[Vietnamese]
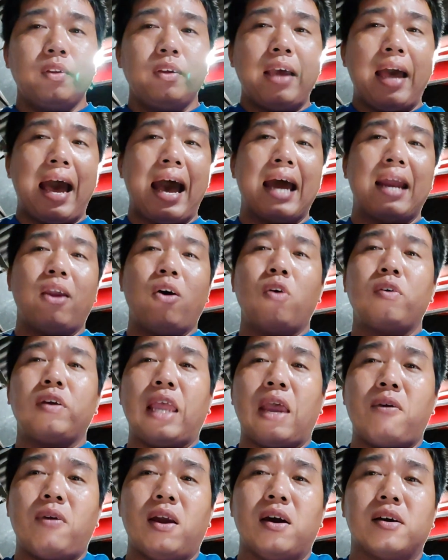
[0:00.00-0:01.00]
gà nuôi
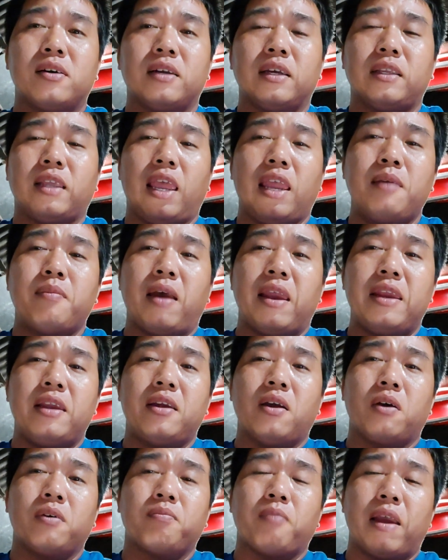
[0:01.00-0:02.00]
dẹo lường là chỉ bị
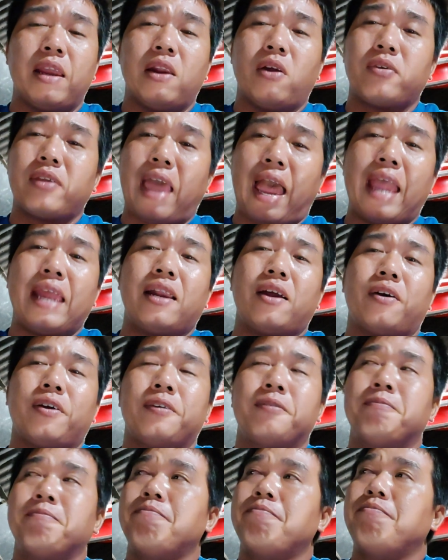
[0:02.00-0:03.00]
bị nổ cháy thôi
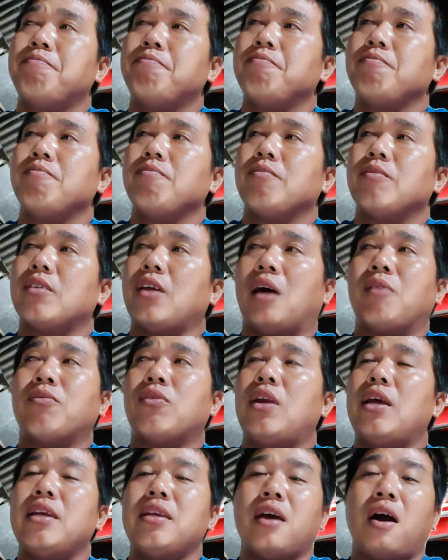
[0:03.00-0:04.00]
không
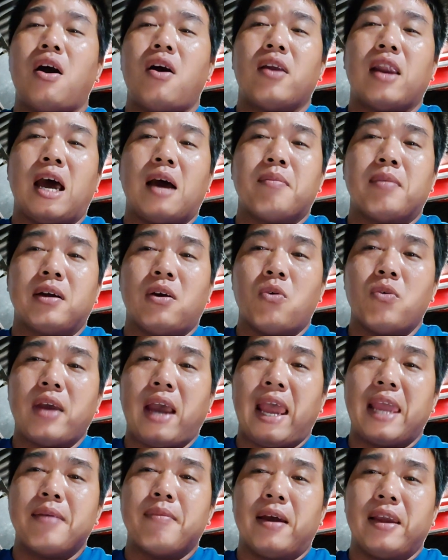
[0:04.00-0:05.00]
có lý do nào mà ngủ
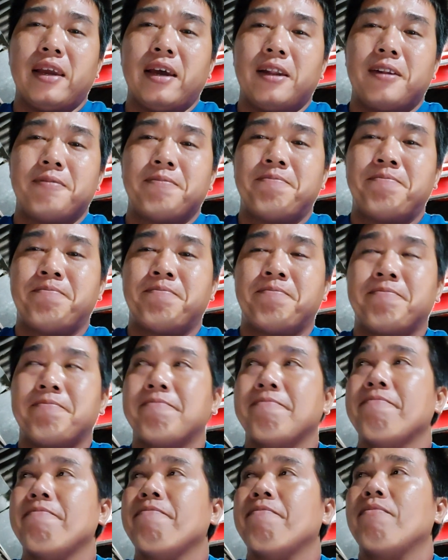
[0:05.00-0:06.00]
cây bị hết
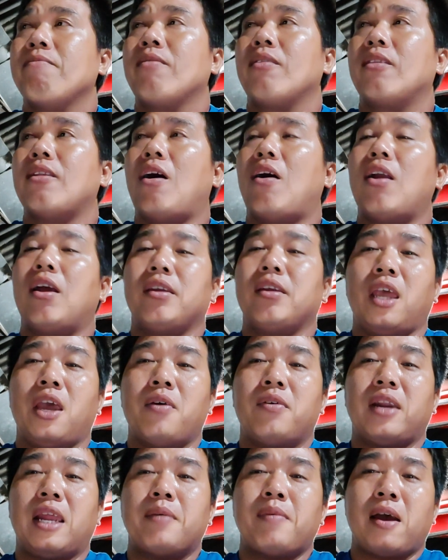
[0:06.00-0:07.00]
đó là
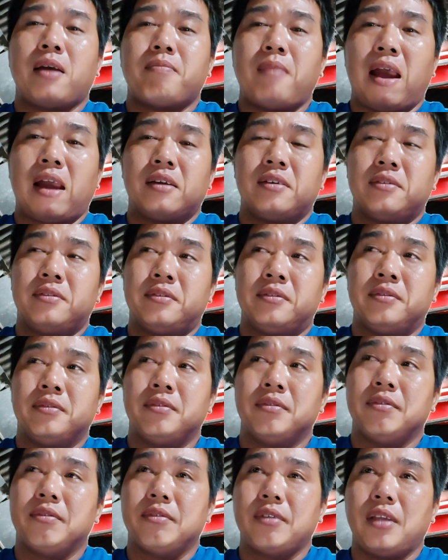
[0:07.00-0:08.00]
nhiều anh em thắc mắc
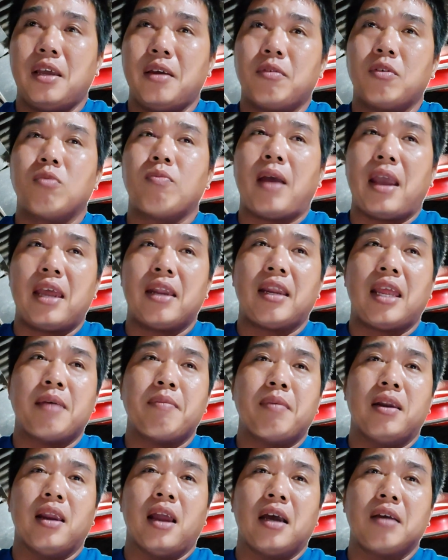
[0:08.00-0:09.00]
với mấy anh
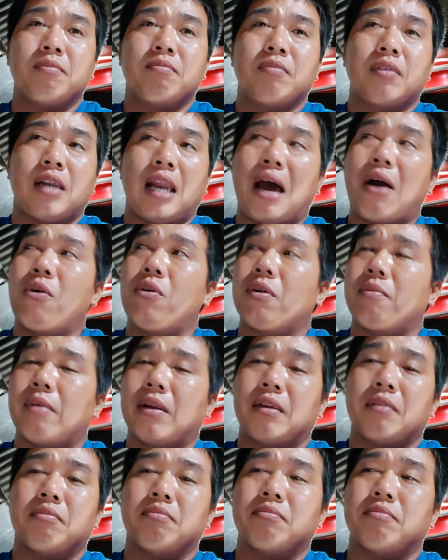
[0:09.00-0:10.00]
em mình luận mình lâu rồi
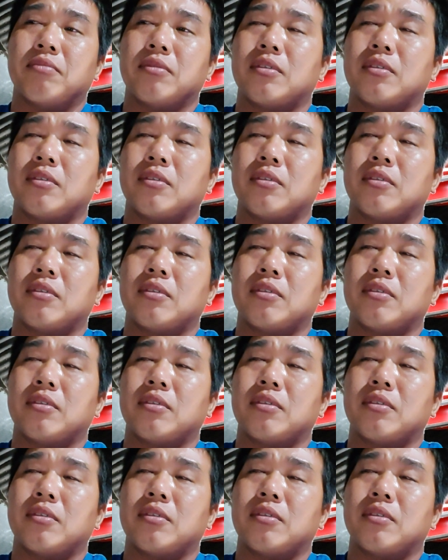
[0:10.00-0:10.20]
mình